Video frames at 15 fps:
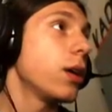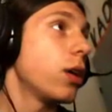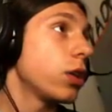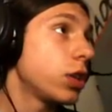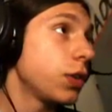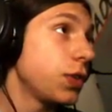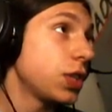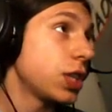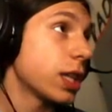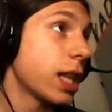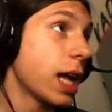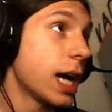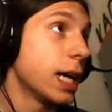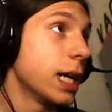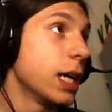Oczywiście
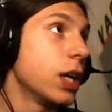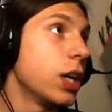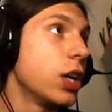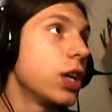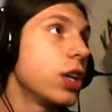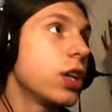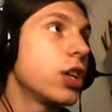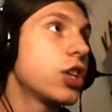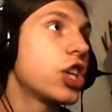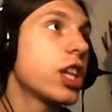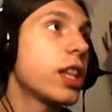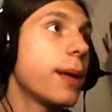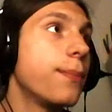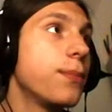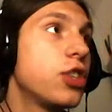ta
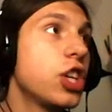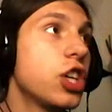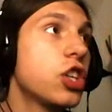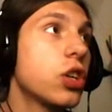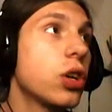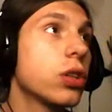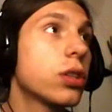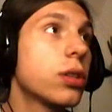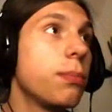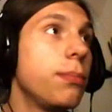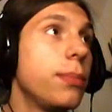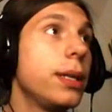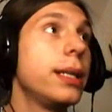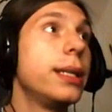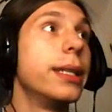70
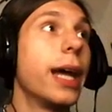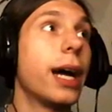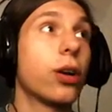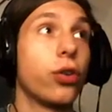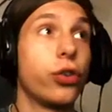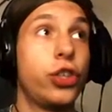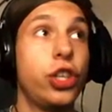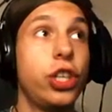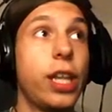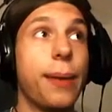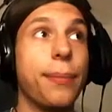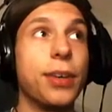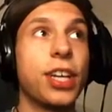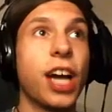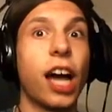mil na godzinę
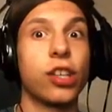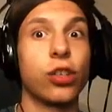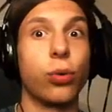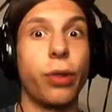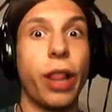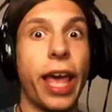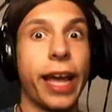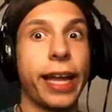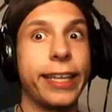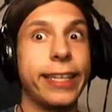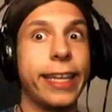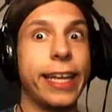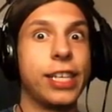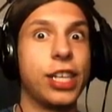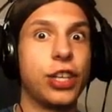mi każą le
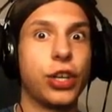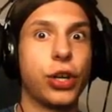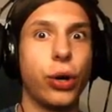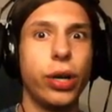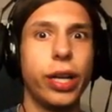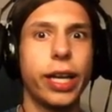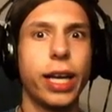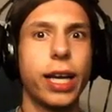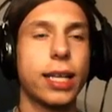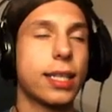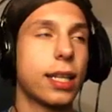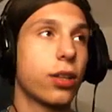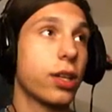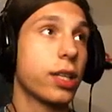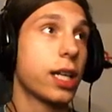lecieć. Cholera
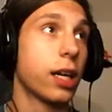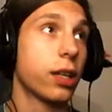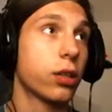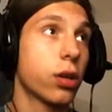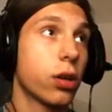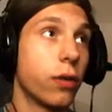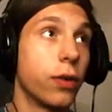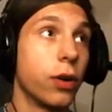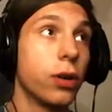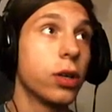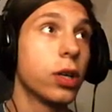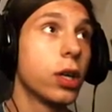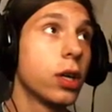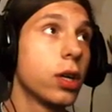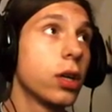jasna, to jest hardkorowo.
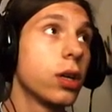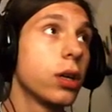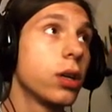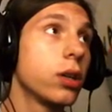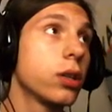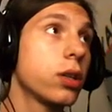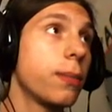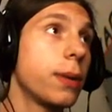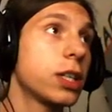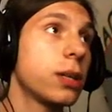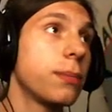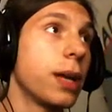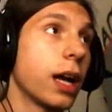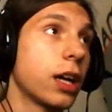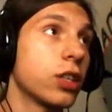
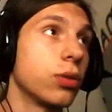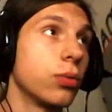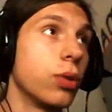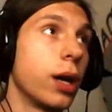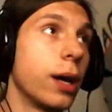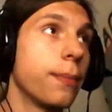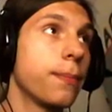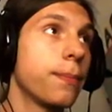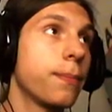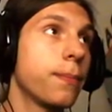Zobaczymy jak się uda.